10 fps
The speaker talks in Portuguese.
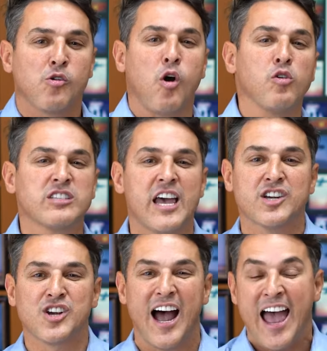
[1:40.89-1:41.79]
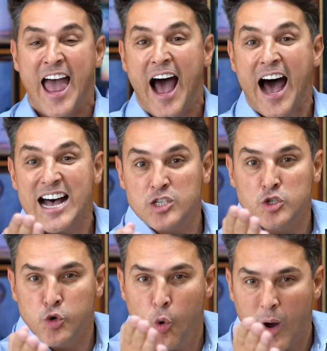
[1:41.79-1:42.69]
qual seja a
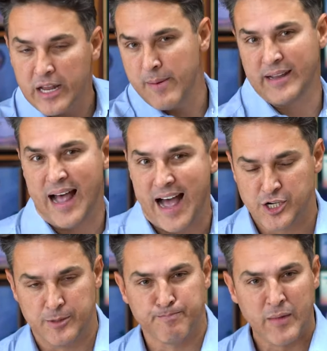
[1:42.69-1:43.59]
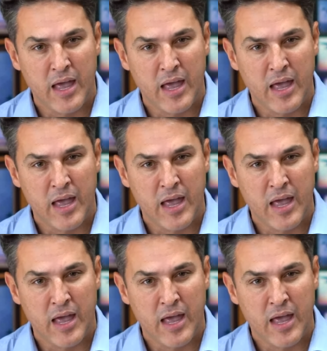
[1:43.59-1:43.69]
sua liberdade.